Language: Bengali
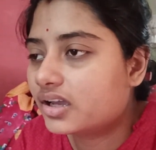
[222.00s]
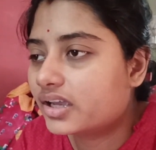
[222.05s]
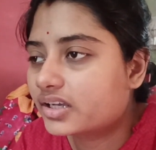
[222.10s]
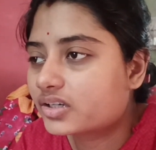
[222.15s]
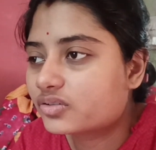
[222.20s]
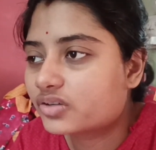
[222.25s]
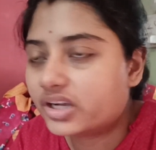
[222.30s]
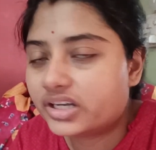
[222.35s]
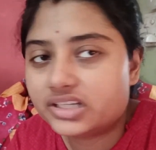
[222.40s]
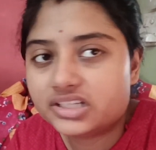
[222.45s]

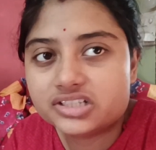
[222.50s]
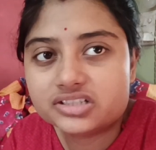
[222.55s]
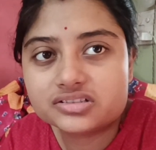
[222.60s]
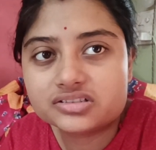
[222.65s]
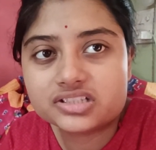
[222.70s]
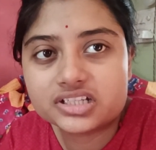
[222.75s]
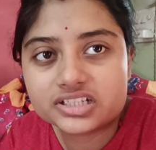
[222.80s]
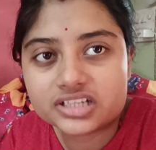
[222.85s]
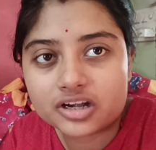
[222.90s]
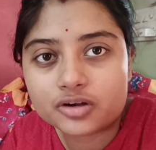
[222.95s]
একটুখানি
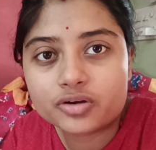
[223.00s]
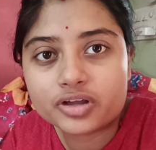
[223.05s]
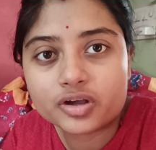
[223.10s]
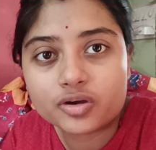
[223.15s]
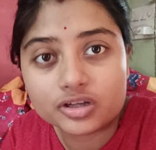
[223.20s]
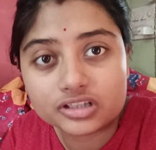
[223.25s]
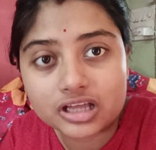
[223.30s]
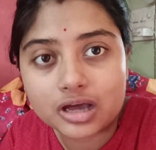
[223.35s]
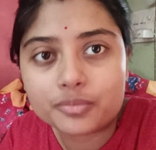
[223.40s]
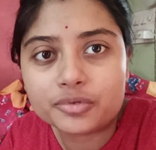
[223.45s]
ঠিকঠাক করে
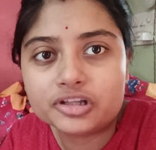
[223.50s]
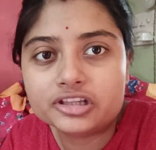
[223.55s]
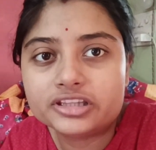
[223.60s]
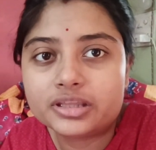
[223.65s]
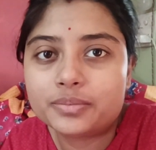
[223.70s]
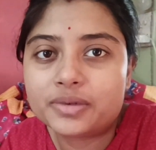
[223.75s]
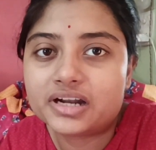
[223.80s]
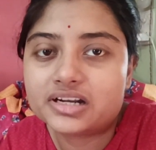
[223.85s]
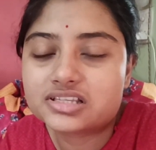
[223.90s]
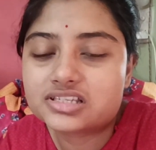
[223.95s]
কথা বলতে
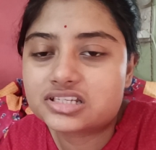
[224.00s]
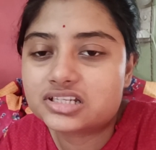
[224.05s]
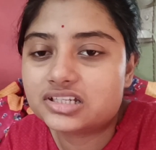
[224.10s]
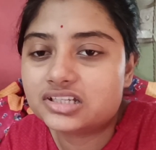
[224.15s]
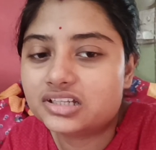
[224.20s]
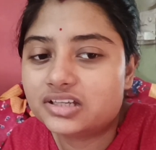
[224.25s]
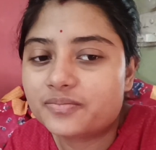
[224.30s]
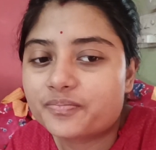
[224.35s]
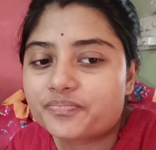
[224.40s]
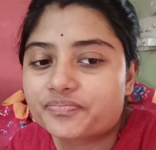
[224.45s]
পারছি
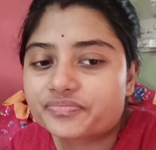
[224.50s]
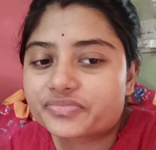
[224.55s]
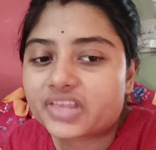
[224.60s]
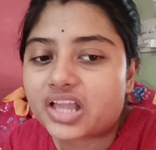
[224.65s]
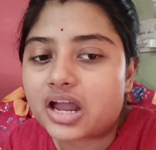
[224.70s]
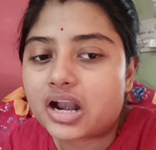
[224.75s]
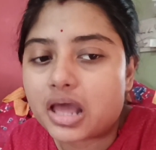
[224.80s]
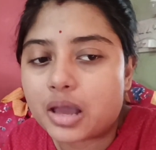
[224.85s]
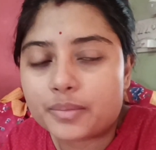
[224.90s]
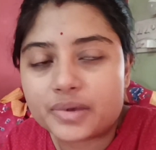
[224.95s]

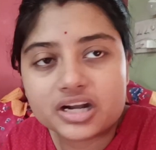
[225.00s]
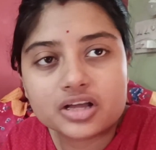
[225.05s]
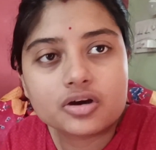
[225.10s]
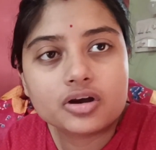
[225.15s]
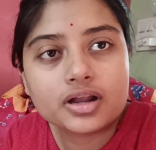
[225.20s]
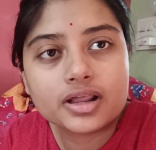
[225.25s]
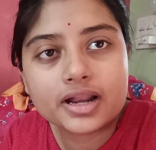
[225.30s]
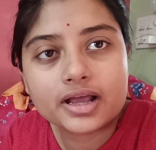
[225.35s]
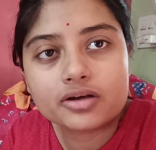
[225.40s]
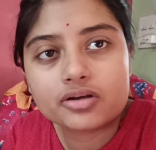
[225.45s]
আর আমার
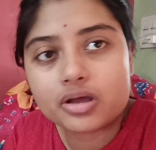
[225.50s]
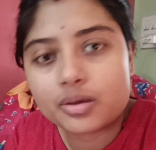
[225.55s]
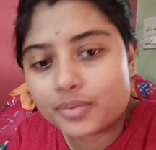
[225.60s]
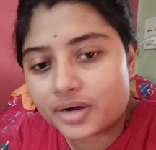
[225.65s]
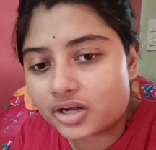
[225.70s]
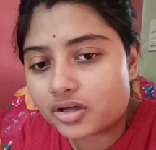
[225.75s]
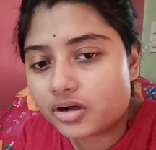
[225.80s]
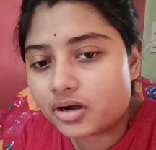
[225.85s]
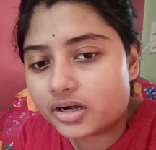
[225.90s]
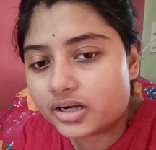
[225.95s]
ঘরের এখন
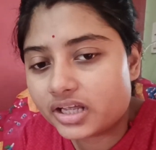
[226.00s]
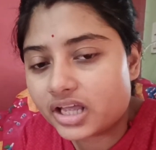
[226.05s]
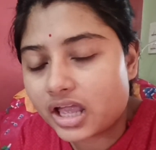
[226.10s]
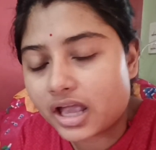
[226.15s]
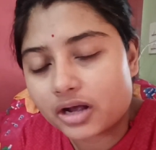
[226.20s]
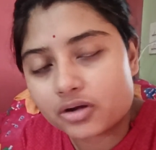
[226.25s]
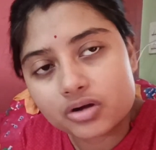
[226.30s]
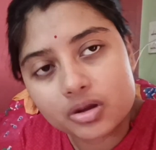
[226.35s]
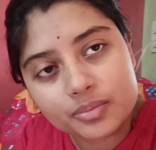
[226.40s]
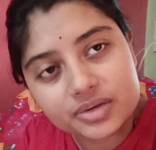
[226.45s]
আমার ঘর নেই
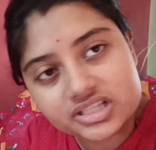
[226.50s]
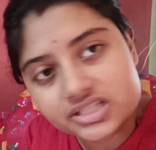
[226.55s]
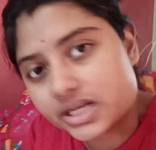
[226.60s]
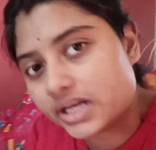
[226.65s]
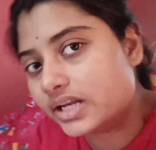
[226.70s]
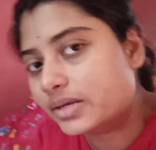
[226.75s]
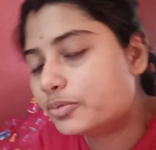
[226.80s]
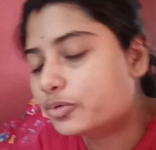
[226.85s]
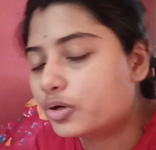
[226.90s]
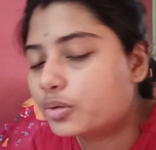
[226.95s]
এখন আমার
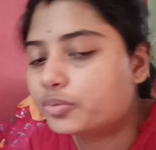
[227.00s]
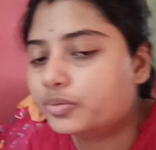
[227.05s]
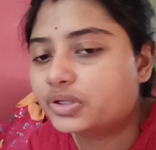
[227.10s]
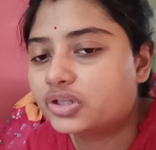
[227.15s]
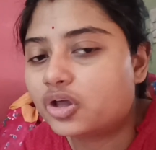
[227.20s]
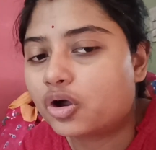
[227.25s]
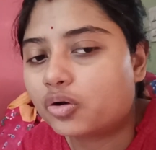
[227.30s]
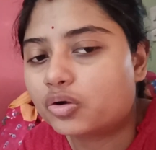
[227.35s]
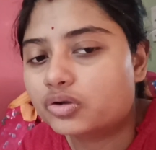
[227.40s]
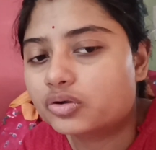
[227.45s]
ছেলে পুরোপুরি
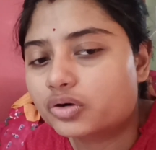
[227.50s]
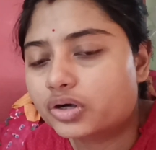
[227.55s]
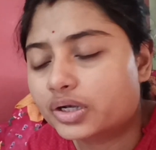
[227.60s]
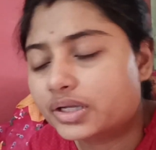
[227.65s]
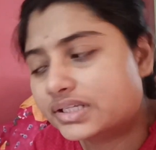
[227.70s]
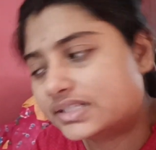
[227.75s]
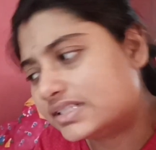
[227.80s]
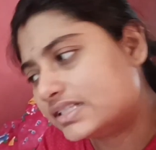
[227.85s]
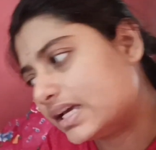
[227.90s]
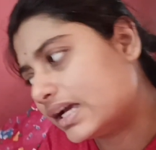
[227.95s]
দখল করে
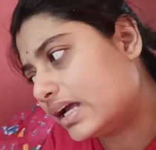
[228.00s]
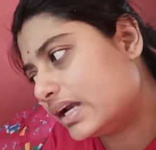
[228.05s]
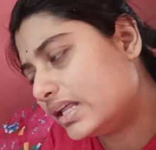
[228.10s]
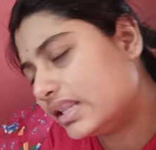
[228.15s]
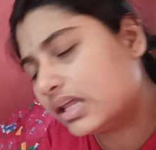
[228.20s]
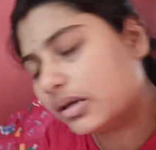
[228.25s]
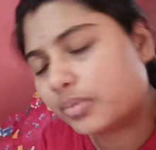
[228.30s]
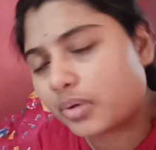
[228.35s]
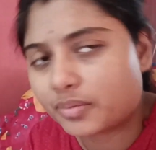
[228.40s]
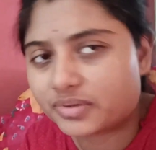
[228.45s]
নিয়েছে যেখানেই
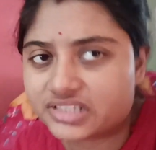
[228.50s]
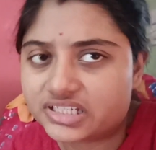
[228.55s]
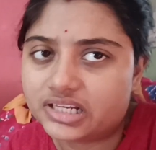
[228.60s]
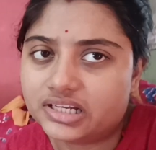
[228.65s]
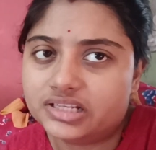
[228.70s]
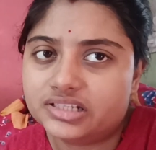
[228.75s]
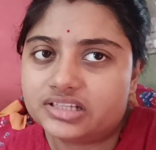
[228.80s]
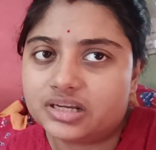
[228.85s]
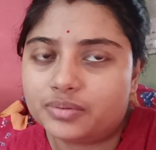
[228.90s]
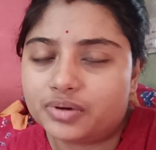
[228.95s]
দেখবো আমার
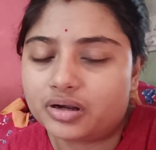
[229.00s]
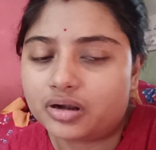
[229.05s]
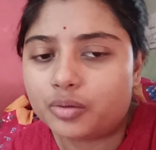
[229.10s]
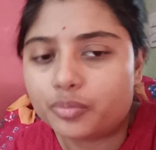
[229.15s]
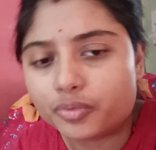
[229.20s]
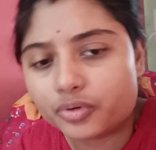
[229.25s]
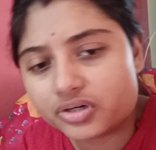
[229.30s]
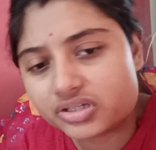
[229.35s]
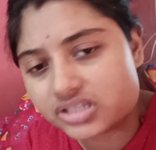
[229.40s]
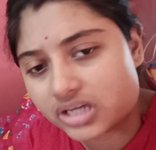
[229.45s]
ছেলের জামা
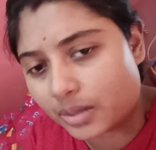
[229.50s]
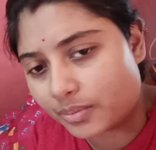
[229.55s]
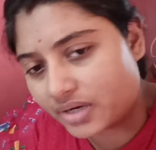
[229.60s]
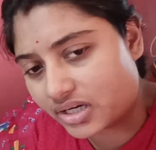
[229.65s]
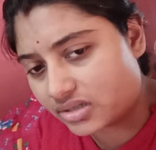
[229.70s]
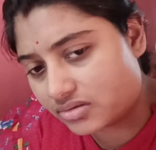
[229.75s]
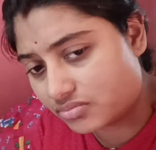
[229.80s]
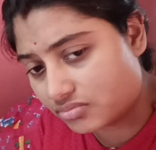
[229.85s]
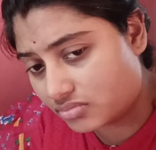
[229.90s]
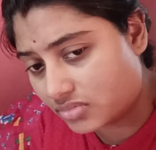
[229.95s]
কাপড় জামা
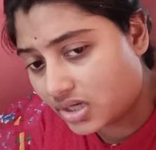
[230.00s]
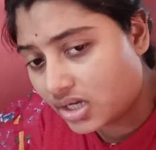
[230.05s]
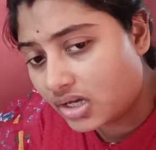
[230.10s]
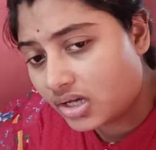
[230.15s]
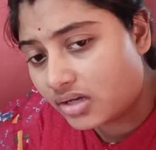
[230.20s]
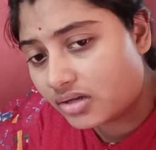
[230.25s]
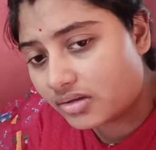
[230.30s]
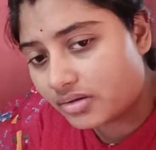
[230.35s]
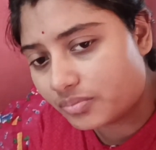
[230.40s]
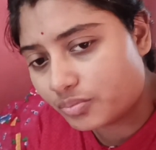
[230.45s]

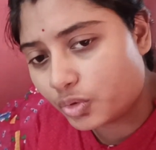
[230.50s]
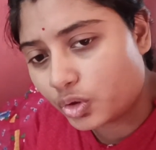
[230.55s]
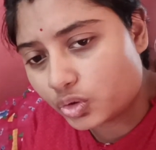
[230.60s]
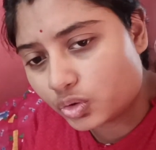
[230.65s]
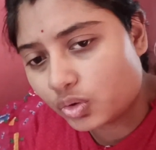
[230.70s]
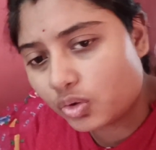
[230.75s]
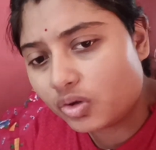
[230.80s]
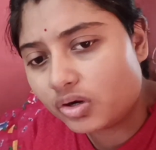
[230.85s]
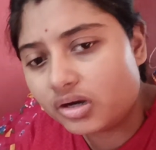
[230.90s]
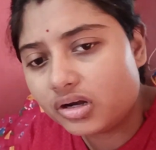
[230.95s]

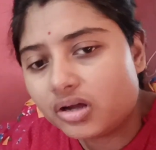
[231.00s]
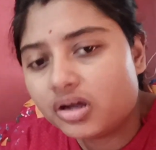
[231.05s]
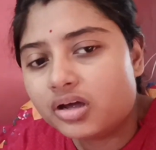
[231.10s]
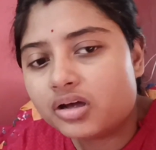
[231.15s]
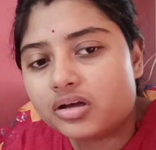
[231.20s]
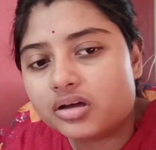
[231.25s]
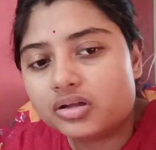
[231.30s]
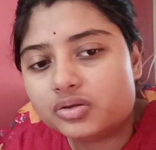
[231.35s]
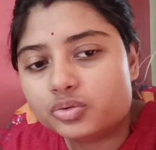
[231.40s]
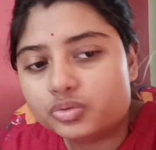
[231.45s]
বোতল
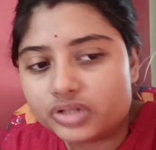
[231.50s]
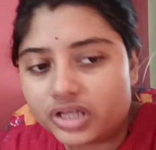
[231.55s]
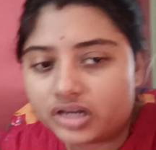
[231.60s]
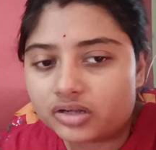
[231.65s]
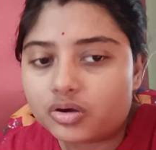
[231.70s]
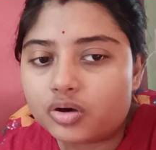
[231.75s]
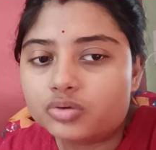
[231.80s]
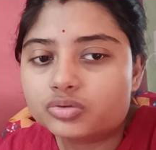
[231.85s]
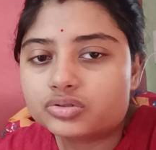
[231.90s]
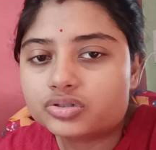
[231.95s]
দুধের
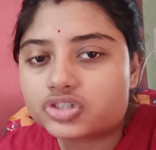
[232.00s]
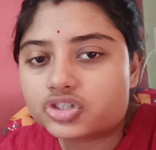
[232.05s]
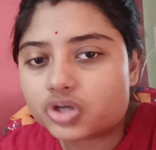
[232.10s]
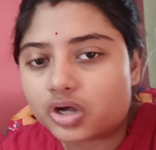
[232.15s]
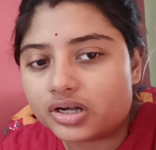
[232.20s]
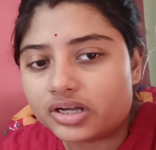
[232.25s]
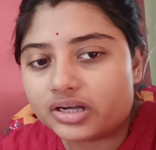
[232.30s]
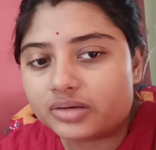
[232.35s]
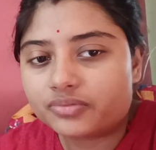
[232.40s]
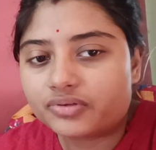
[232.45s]
কৌটো
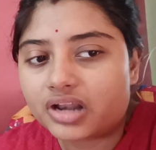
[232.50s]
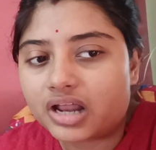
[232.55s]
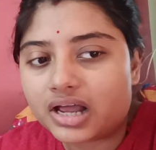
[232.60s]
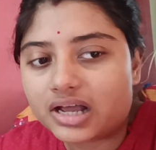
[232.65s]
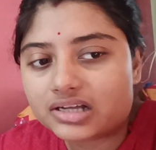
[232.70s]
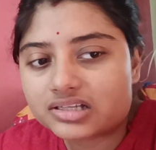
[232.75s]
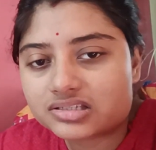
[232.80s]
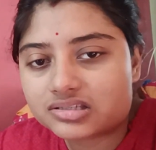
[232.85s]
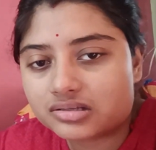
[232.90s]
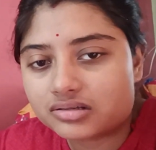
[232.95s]
জলের
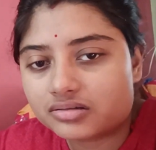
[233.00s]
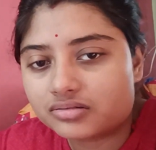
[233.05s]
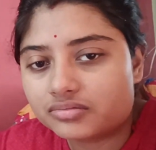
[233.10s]
ফ্লাস্ক